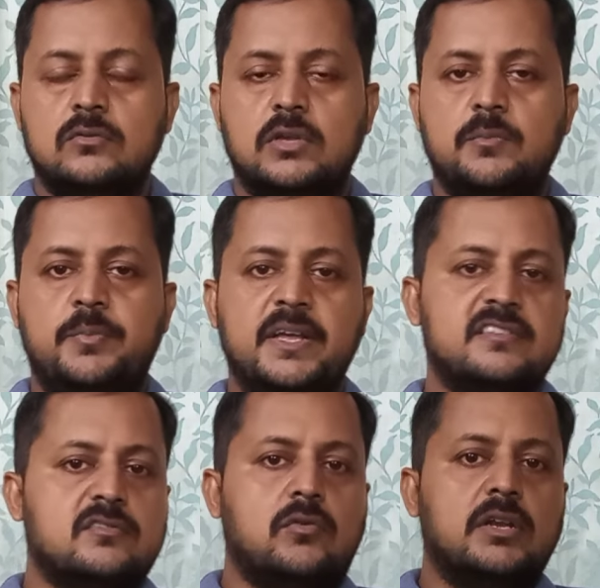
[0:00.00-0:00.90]
তো এই
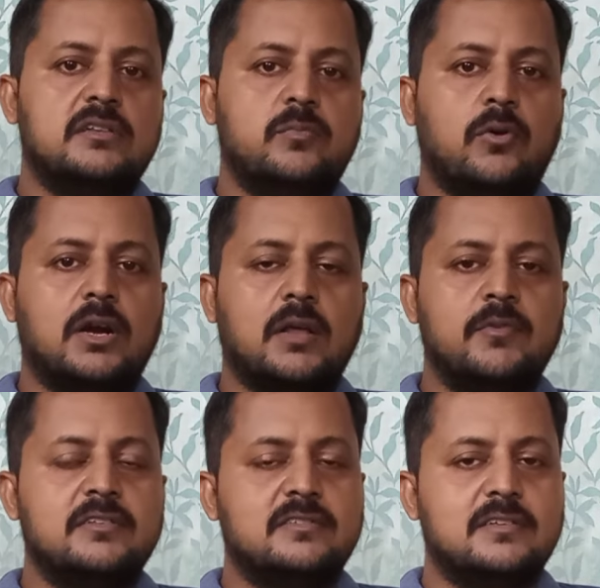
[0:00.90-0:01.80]
বেস্ট কলেজ বলাটা
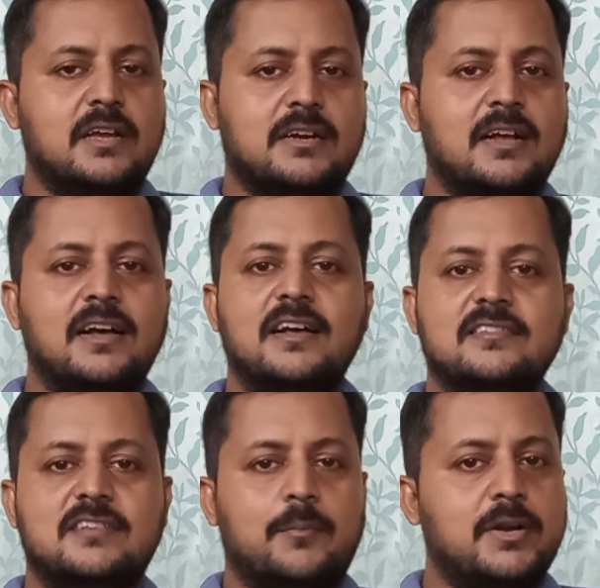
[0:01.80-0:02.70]
বেশ একটা
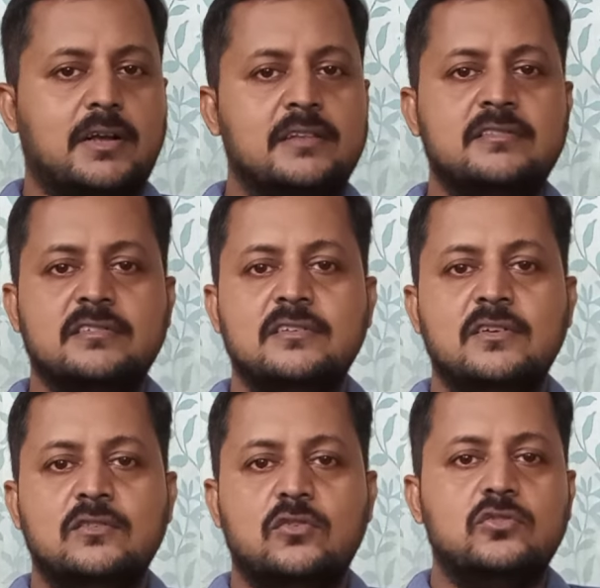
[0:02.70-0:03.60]
চাপের কাজ
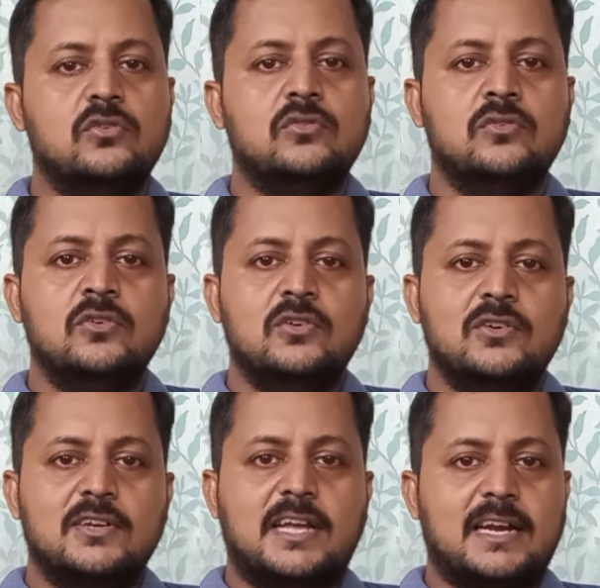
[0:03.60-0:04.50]
যদিও
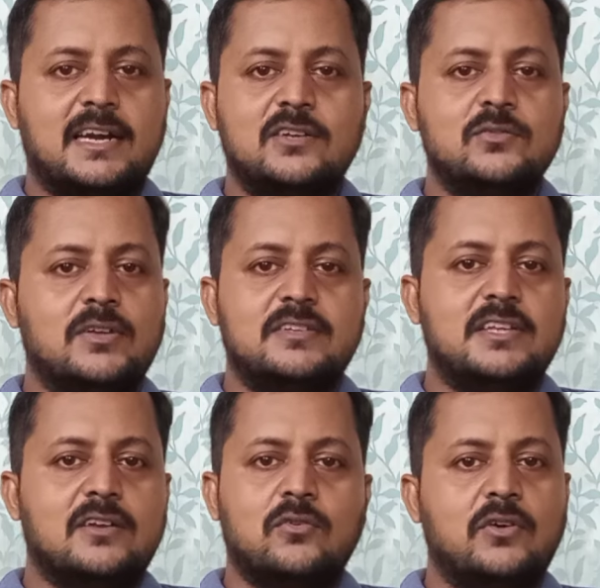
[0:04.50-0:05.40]
ক্যালকাটা ইউনিভার্সিটি
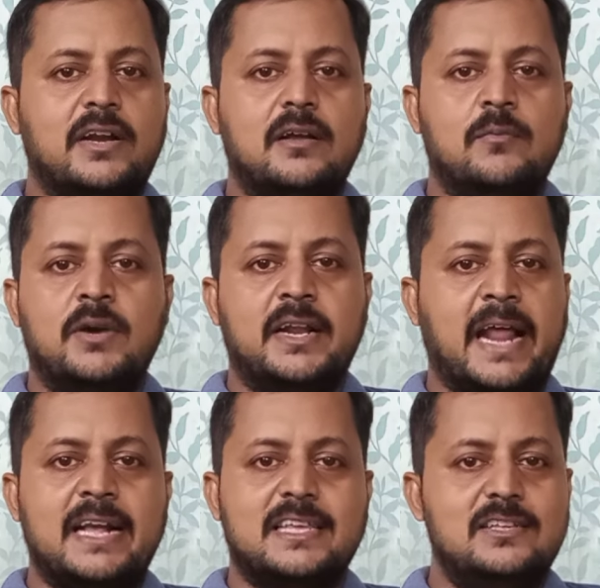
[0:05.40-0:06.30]
এর কোনো মানে
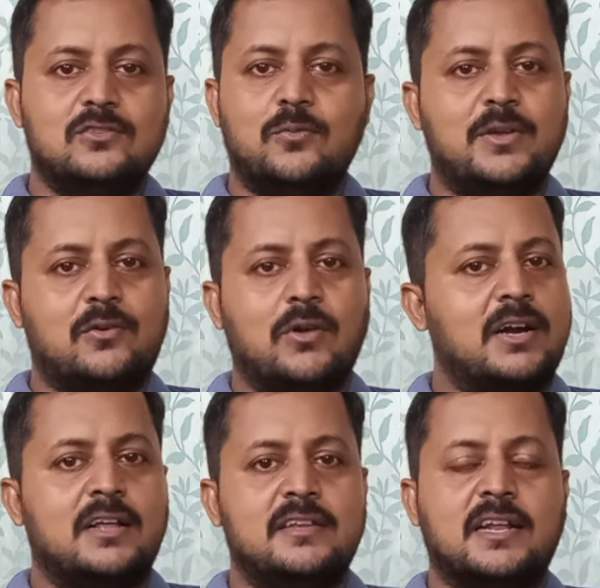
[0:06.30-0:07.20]
র্যাঙ্কিং তো বের করে
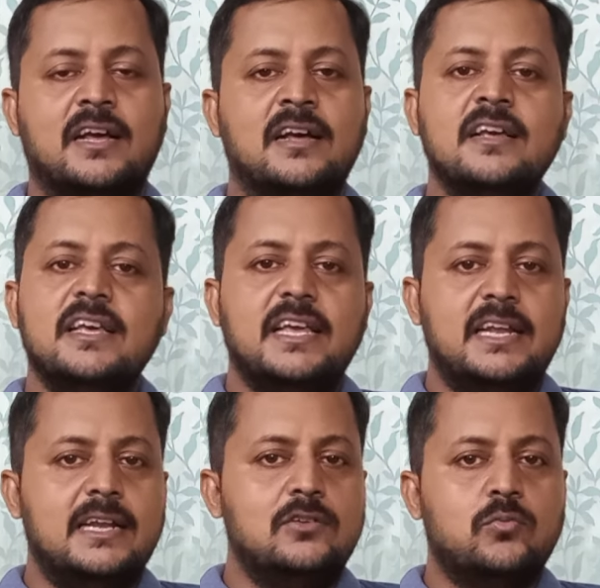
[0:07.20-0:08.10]
না যেটা
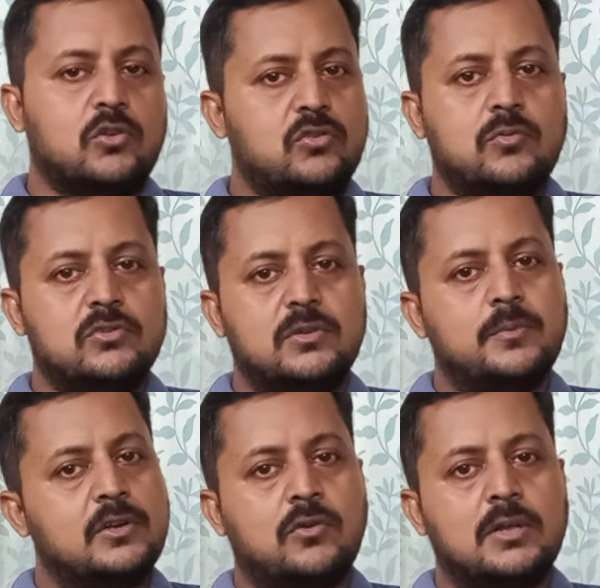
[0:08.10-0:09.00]
এনএলইউ বছরে বছর
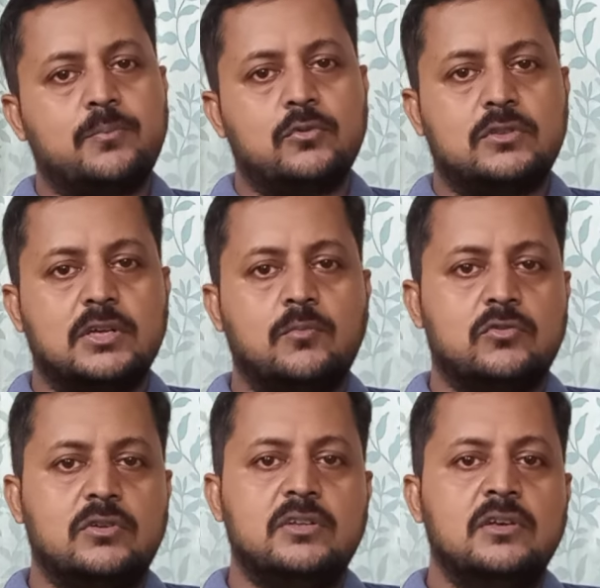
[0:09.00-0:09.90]
বের করে প্রত্যেক
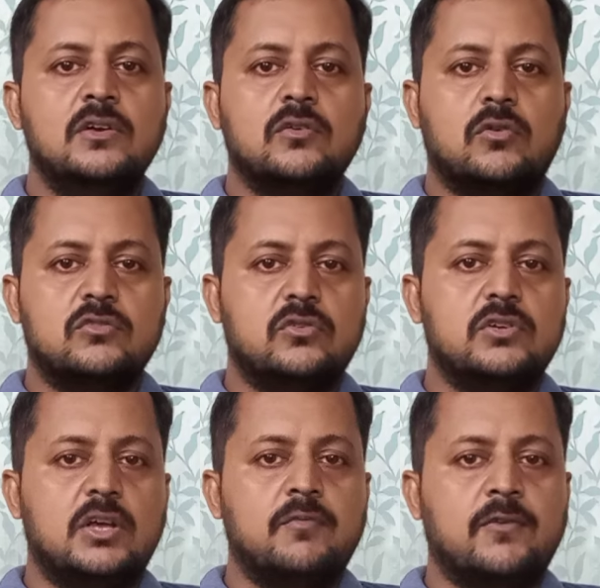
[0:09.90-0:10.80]
বছরই
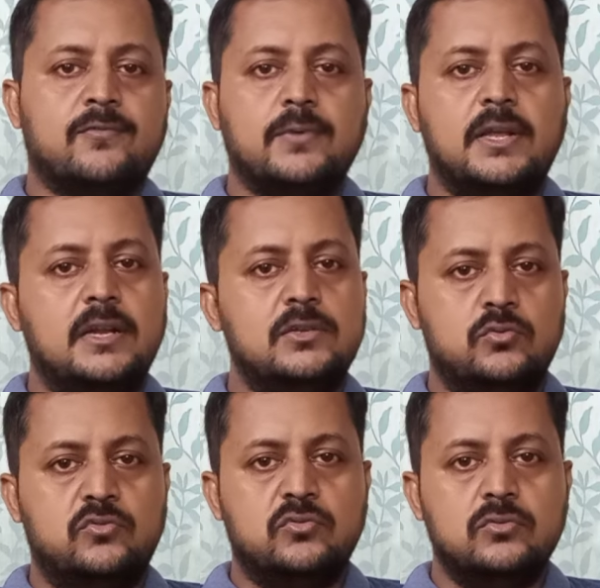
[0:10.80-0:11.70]
কনসোর্টিয়াম অফ
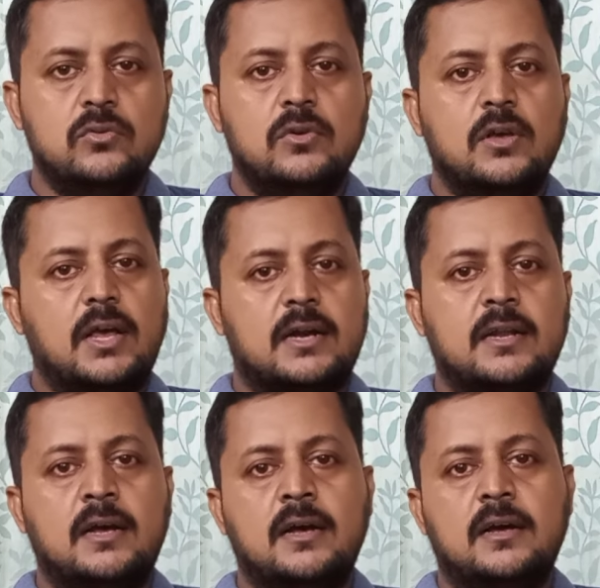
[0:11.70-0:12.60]
এনএলইউস
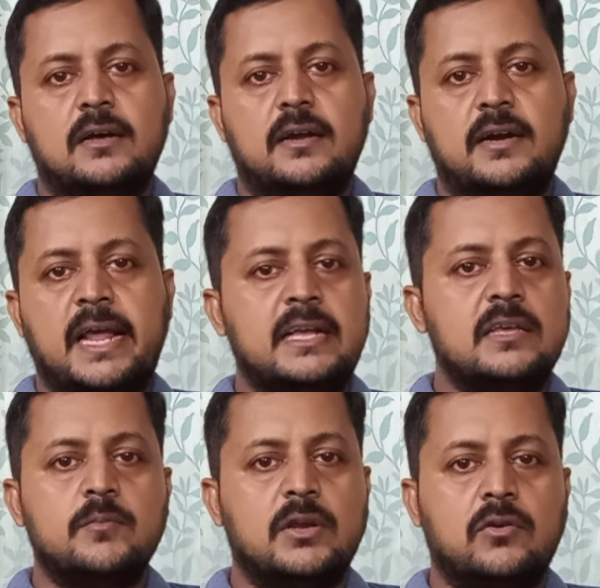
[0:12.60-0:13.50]
একটা
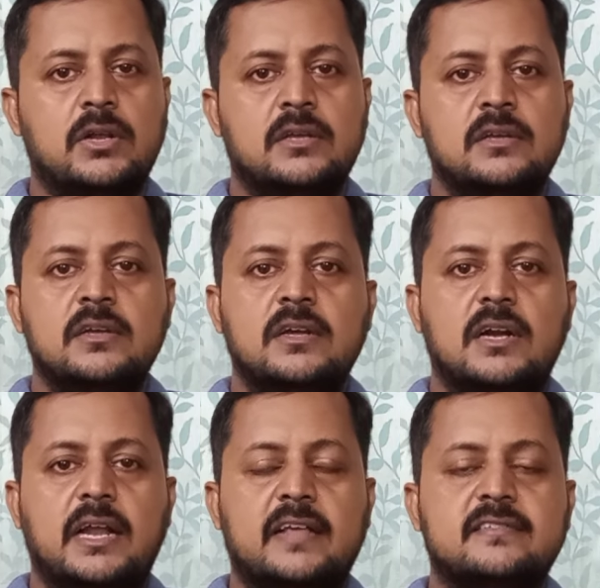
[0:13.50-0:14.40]
র্যাঙ্কিং বের করে
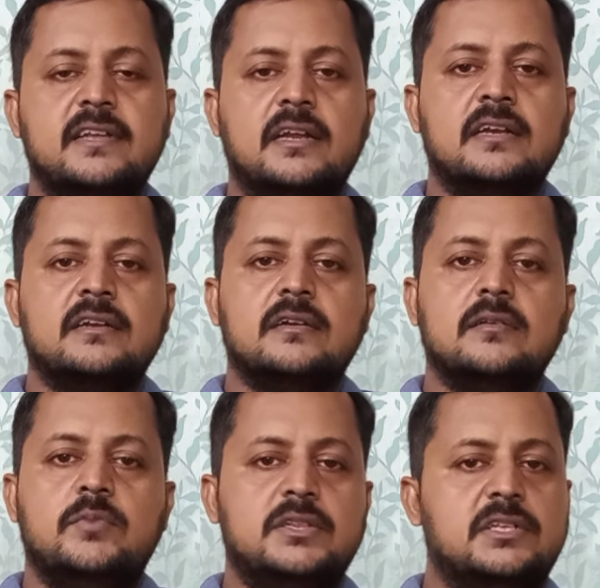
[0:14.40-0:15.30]
লাস্ট ইয়ারের
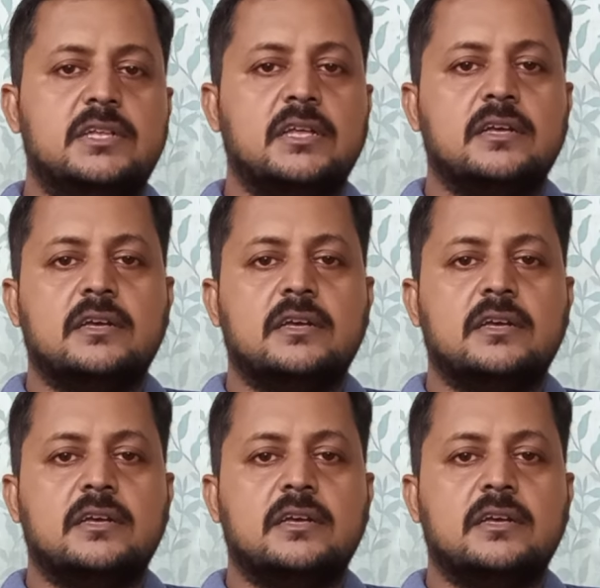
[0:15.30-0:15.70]
ভিত্তিতে